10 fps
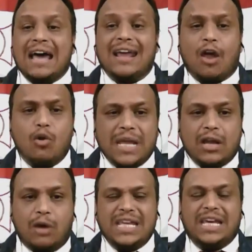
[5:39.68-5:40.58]
الحركه
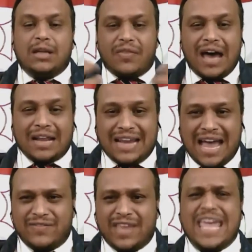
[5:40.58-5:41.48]
القوميه اليمنيه حين ظهرت
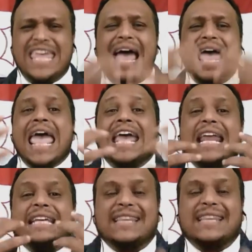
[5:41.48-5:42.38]
الان هي
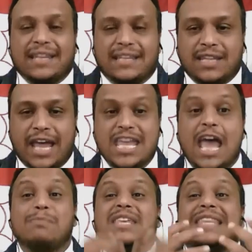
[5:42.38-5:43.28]
هي ليست جديده،
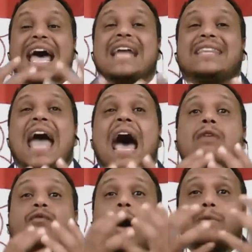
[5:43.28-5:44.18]
هي امتداد ل
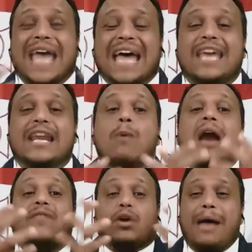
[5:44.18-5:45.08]
1000 او 200 او
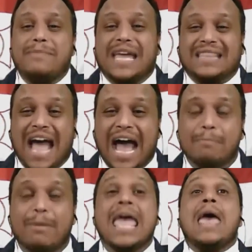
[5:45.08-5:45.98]
1400
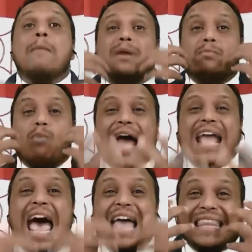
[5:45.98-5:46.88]
عام من
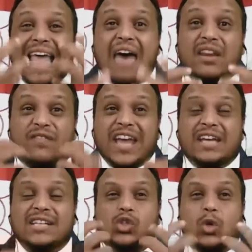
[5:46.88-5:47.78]
مواجهه هذا
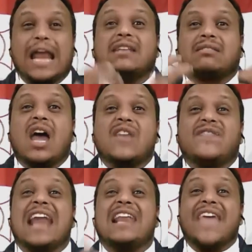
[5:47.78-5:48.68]
الفكر السوراني
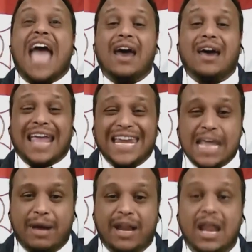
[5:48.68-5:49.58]
الطائفي الذي اخرج
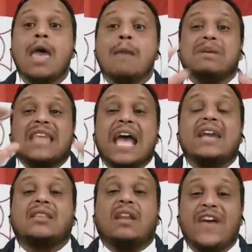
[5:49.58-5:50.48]
اليمن من
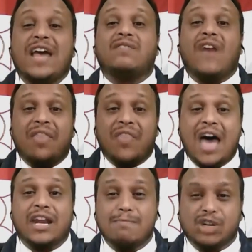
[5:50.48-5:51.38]
دائره الفعل
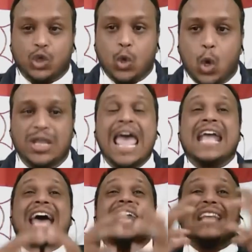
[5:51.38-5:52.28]
الحضاري المشهود،
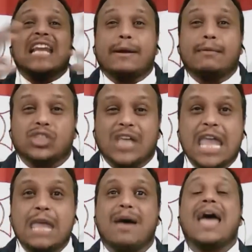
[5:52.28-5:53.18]
كانت اليمن
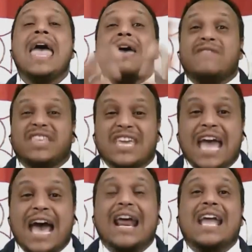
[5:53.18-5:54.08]
مساهمه في
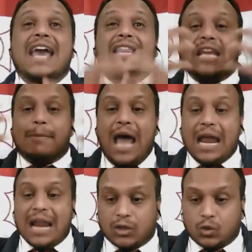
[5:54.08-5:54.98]
تجاره، كانت اليمن
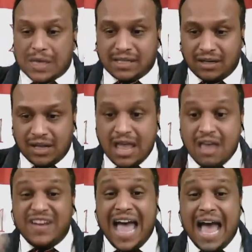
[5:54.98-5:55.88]
حلقه وقت
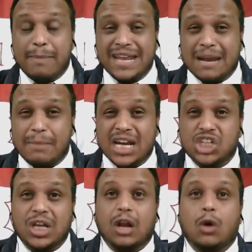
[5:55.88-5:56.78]
طيب بين
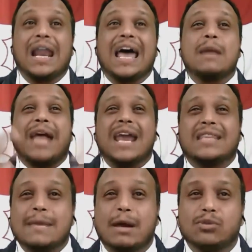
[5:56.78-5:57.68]
طيب الشرق طيب هذا
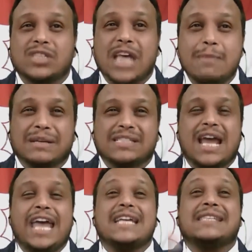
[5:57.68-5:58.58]
هو هذا هذا هو
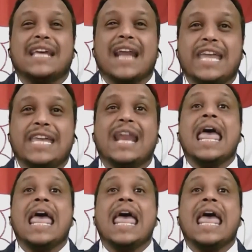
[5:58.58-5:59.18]
طيب، يعني نعم،